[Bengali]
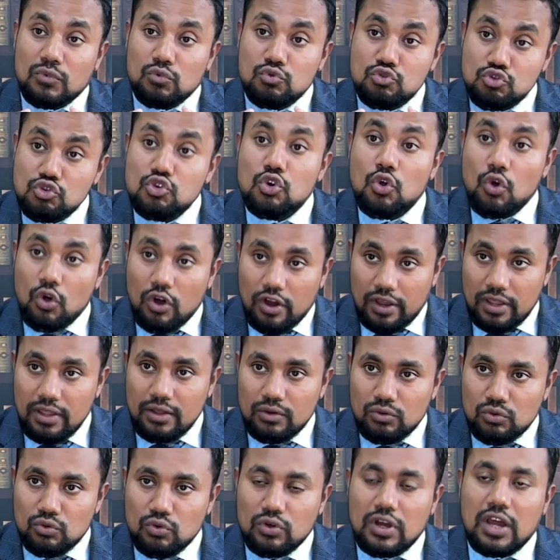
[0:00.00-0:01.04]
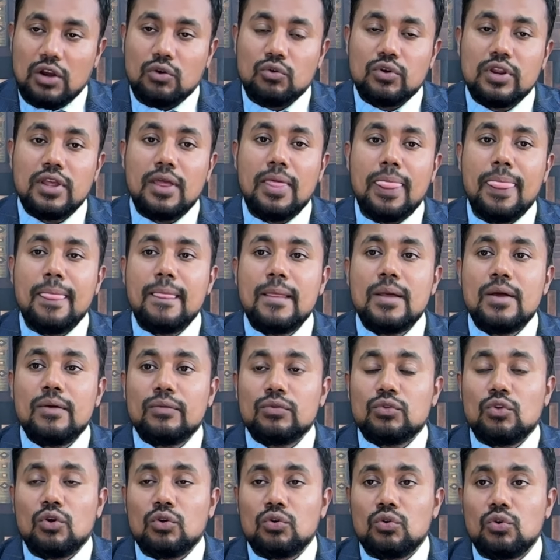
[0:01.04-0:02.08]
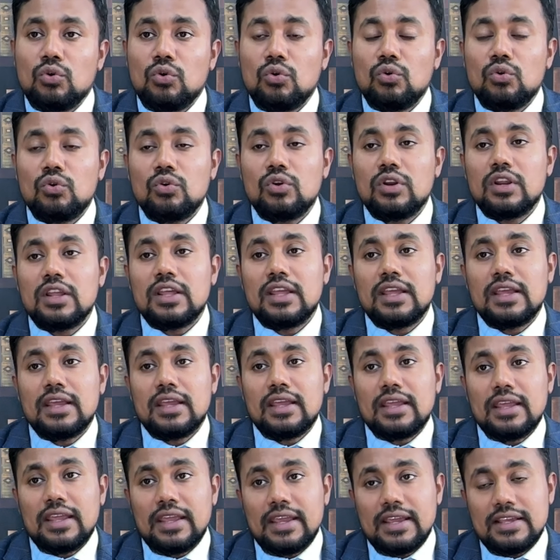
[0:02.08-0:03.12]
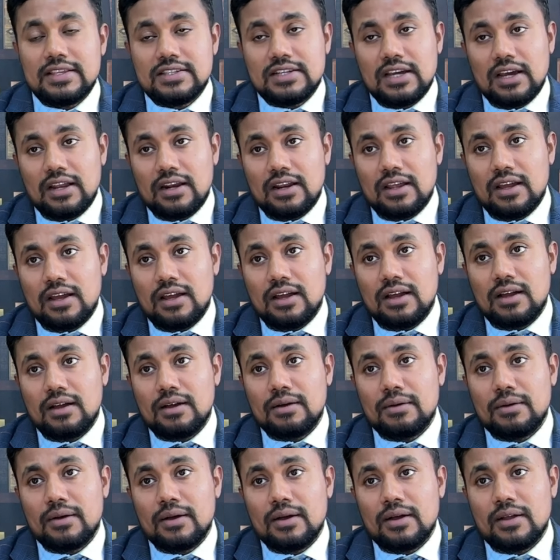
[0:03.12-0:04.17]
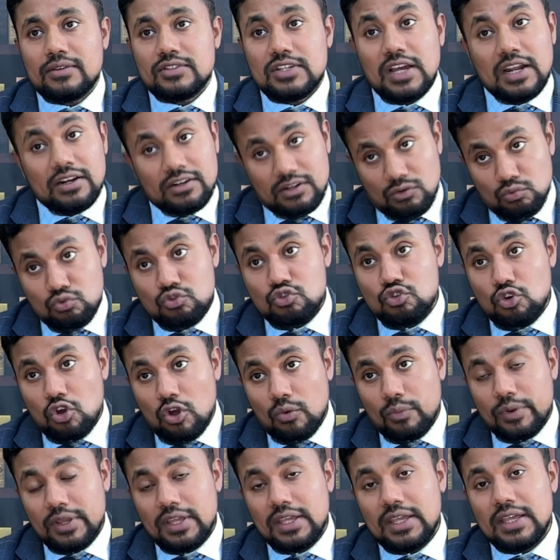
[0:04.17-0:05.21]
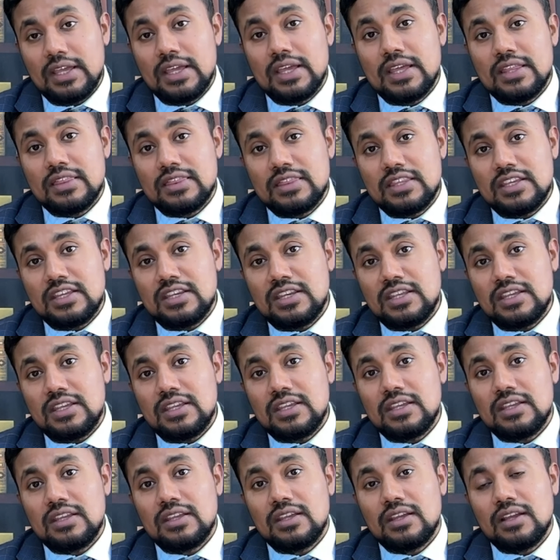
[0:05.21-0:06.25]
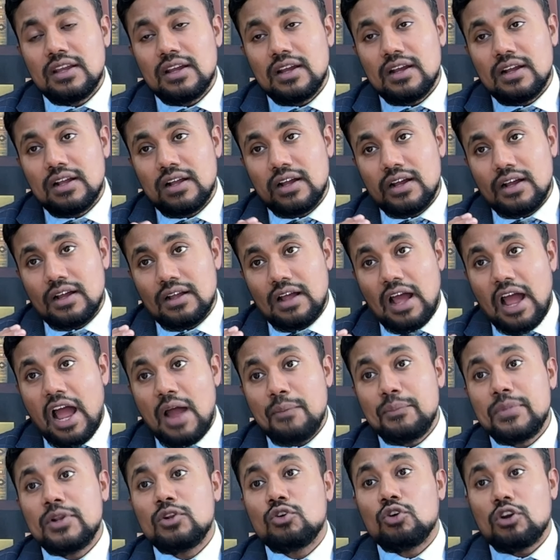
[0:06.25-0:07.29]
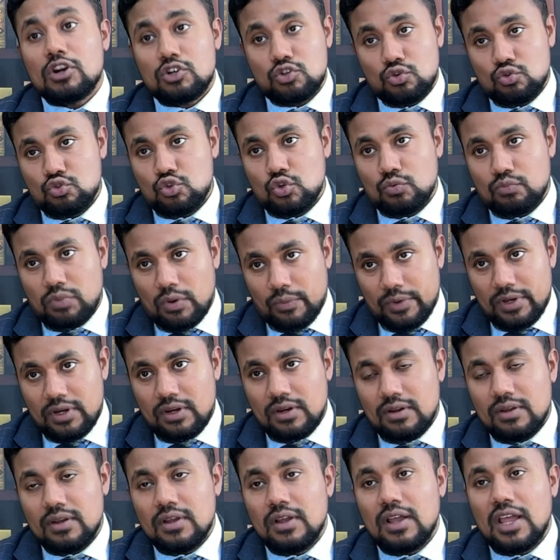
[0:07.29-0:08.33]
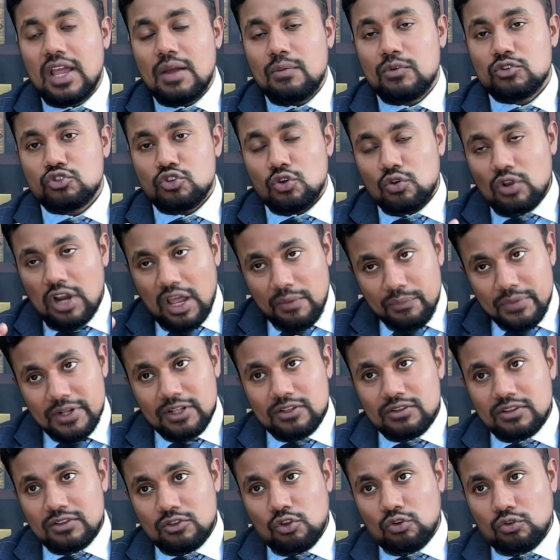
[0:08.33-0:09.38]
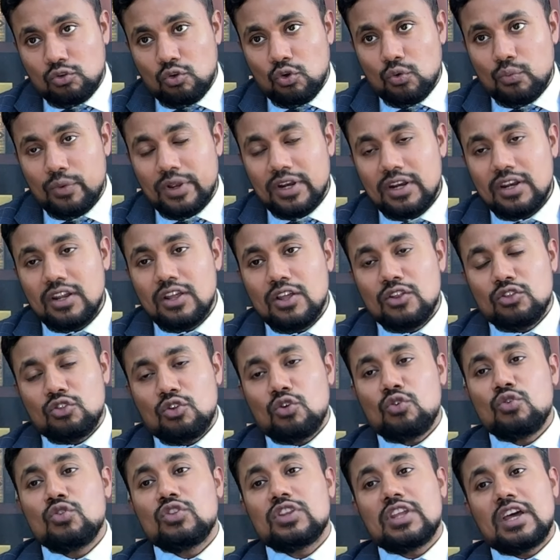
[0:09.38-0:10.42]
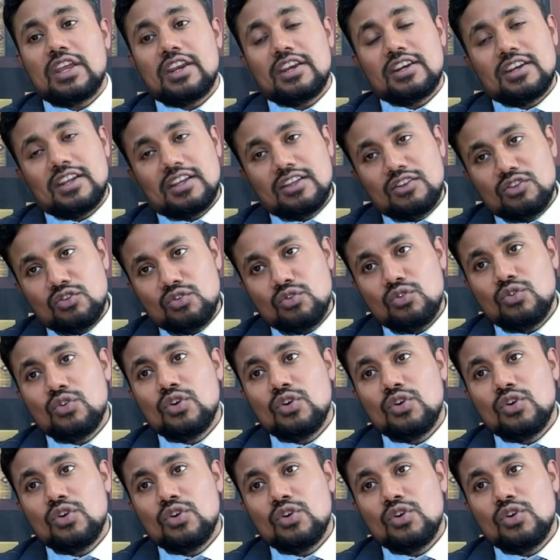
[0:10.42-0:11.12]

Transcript: উড্র হয় কোনো কারণে তখন এই যারা যারটা উজ্জ্ব হবে তিনি আপিল করার সুযোগ পাবেন এবং যখন আপিল করবেন তখন তার এটা কিন্তু